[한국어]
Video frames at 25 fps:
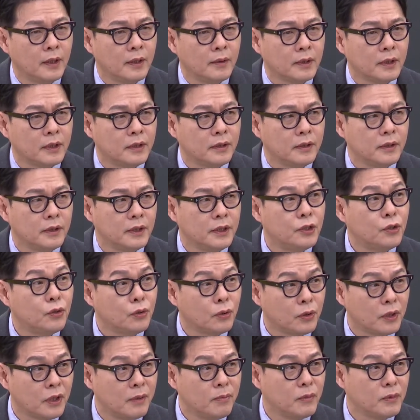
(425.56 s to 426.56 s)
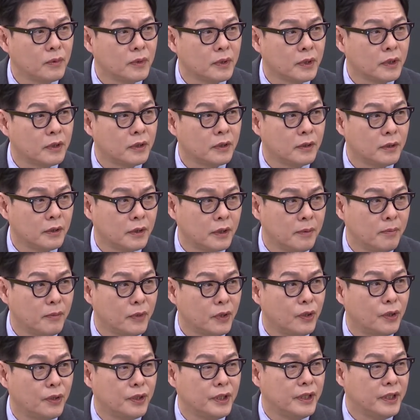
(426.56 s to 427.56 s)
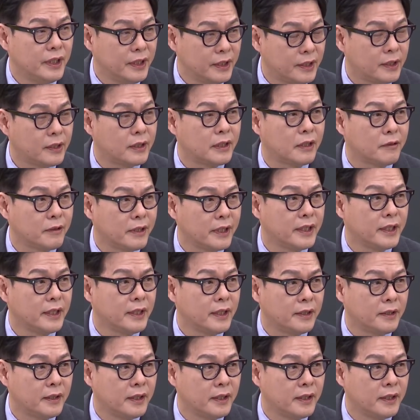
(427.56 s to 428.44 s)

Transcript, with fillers: 그 이슈 김건희 리스크라고 얘기되는